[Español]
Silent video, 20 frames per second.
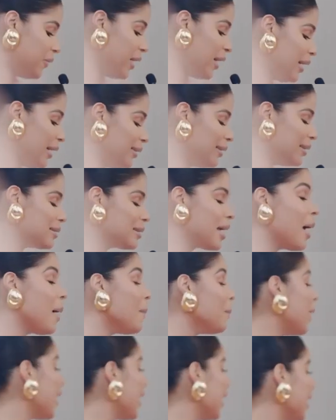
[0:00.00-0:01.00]
diferentes
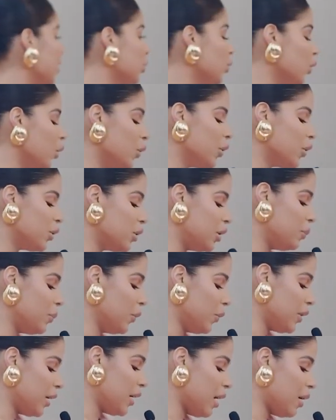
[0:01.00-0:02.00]
para todo
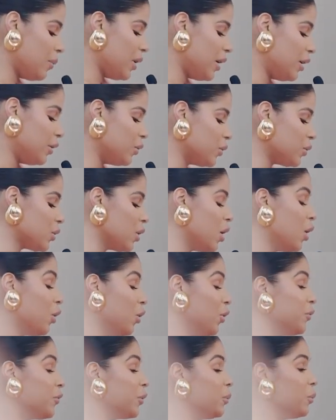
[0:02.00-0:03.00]
tipo de cabellos,
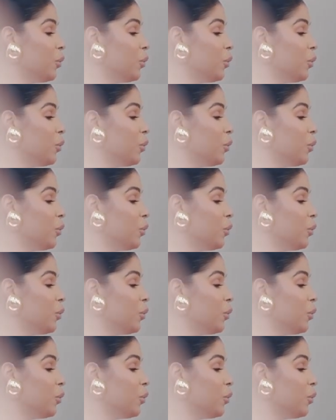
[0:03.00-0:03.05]
con